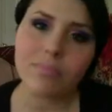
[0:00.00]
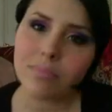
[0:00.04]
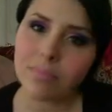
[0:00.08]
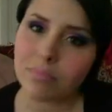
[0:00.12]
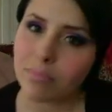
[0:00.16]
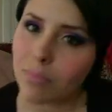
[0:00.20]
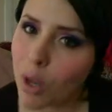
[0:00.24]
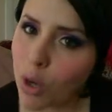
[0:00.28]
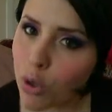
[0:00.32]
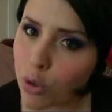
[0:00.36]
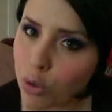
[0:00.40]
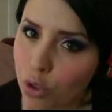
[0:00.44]

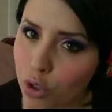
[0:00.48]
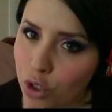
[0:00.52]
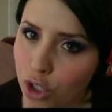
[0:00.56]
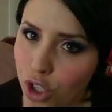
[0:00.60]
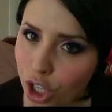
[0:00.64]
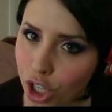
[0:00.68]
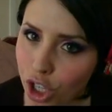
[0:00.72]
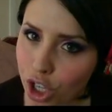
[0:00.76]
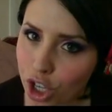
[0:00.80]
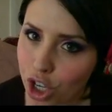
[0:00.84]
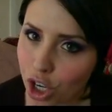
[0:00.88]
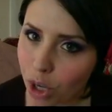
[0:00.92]
me lo
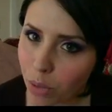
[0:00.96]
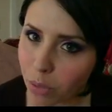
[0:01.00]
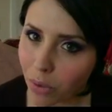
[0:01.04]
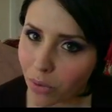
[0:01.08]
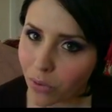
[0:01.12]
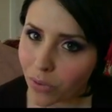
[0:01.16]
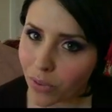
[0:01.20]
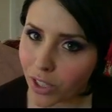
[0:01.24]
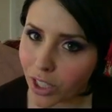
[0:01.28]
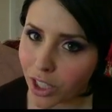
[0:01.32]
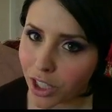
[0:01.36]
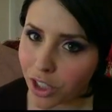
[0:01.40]
suggerisce
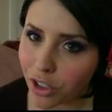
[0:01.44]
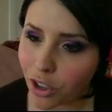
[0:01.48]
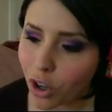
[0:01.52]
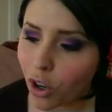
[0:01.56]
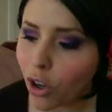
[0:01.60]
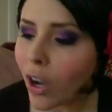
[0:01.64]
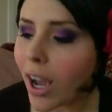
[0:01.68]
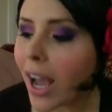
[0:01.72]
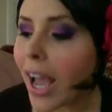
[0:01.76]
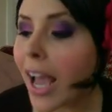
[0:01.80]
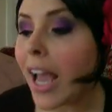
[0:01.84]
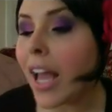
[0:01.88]
mio
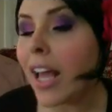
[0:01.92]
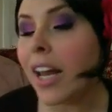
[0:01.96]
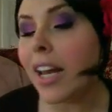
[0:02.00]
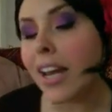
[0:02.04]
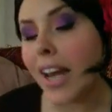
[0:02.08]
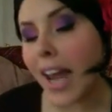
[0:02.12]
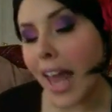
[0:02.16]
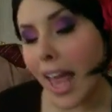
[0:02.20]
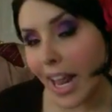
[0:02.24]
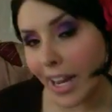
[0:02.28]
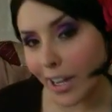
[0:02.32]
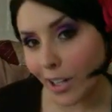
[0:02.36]
figlio è
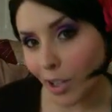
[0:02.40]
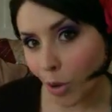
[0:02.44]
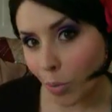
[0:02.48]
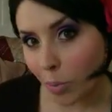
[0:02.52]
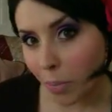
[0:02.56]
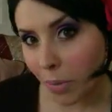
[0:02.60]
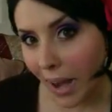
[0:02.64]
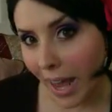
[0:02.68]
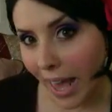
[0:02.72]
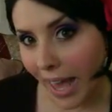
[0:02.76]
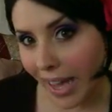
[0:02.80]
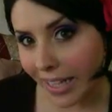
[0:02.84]

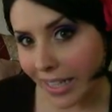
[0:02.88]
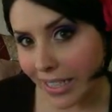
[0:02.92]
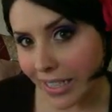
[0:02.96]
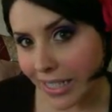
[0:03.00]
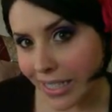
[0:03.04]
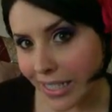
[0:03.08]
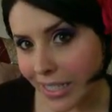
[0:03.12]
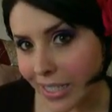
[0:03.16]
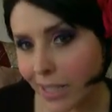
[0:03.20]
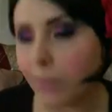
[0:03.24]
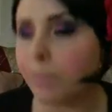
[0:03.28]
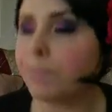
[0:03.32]

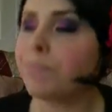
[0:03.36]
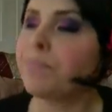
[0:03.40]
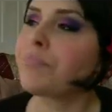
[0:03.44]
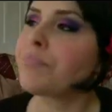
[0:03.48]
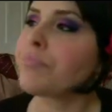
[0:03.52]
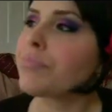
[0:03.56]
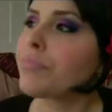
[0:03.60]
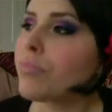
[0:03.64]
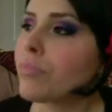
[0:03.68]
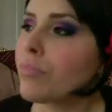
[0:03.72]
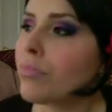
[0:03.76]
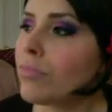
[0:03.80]
l'Helioplex
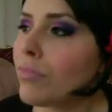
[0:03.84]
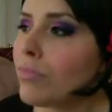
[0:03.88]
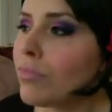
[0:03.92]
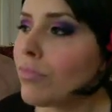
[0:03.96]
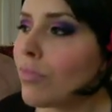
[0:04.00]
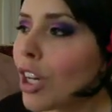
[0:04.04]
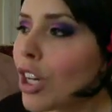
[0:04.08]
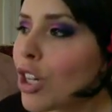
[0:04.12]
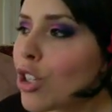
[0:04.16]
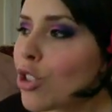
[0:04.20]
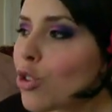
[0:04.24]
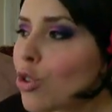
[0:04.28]

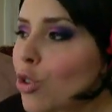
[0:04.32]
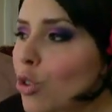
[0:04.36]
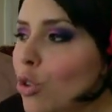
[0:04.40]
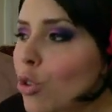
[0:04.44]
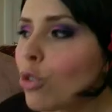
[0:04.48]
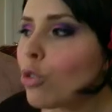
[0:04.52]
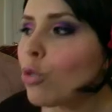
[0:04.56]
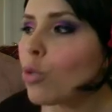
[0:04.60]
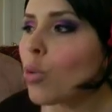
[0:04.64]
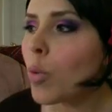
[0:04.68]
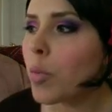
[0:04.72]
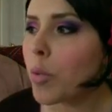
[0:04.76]

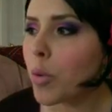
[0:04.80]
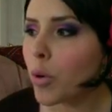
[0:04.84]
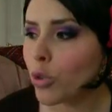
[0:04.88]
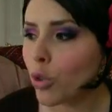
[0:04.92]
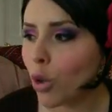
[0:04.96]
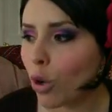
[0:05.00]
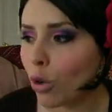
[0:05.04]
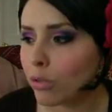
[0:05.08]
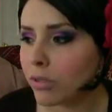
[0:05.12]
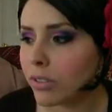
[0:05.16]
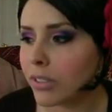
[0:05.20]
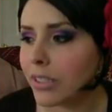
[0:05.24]
sono due
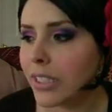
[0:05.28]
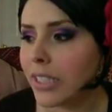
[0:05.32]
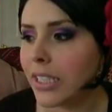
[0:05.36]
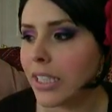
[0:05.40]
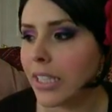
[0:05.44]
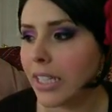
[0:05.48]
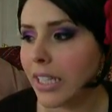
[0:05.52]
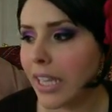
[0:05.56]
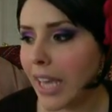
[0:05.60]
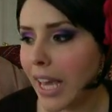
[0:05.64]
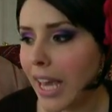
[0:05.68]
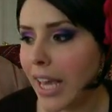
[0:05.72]

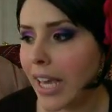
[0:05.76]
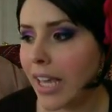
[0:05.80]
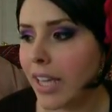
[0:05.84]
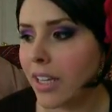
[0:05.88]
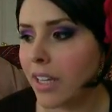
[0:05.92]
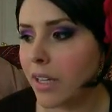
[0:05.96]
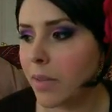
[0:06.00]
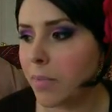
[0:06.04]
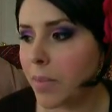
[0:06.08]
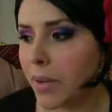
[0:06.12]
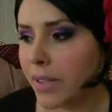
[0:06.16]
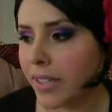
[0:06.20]
prodotti che
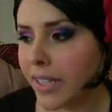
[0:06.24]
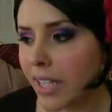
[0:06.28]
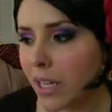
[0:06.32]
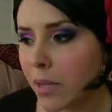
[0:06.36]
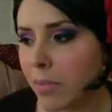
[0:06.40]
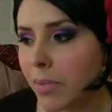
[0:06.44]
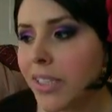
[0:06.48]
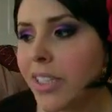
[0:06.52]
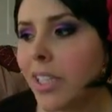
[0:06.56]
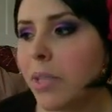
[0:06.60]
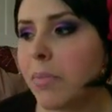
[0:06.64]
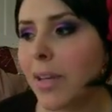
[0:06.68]
eh,
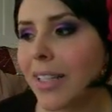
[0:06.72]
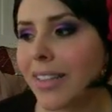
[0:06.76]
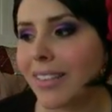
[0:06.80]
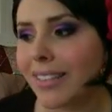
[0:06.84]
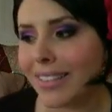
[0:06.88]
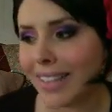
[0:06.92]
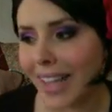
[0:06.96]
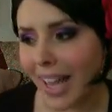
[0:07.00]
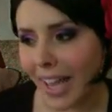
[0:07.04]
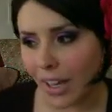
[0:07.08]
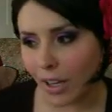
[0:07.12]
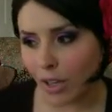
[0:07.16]
praticamente
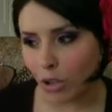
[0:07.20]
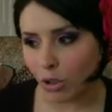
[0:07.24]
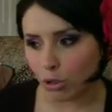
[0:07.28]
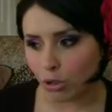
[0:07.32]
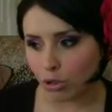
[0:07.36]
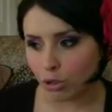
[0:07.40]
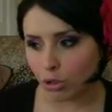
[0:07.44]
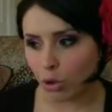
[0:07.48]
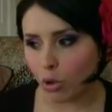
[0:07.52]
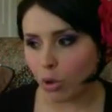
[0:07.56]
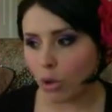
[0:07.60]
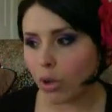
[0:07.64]

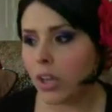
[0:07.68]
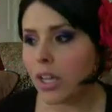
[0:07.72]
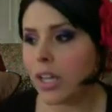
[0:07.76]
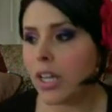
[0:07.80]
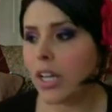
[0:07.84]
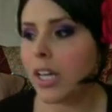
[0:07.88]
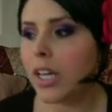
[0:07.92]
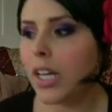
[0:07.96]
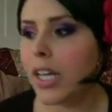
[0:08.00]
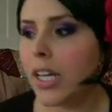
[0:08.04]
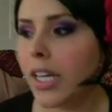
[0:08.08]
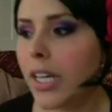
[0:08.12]
mantengono
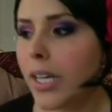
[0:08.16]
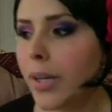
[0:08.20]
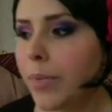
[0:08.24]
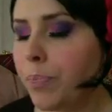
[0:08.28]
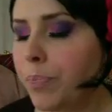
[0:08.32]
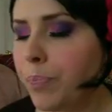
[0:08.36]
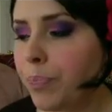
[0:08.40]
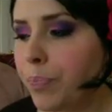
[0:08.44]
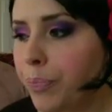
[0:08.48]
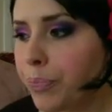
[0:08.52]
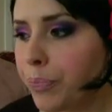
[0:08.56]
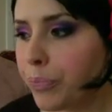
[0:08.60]

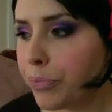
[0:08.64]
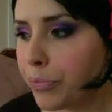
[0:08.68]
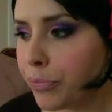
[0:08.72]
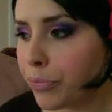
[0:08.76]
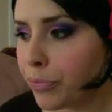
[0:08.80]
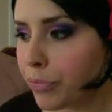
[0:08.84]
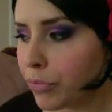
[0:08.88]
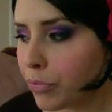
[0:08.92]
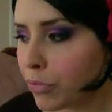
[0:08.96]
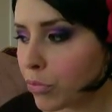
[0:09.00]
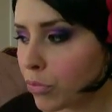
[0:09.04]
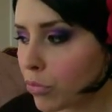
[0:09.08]

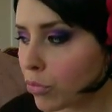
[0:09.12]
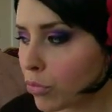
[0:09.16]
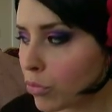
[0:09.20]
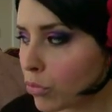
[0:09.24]
ehm,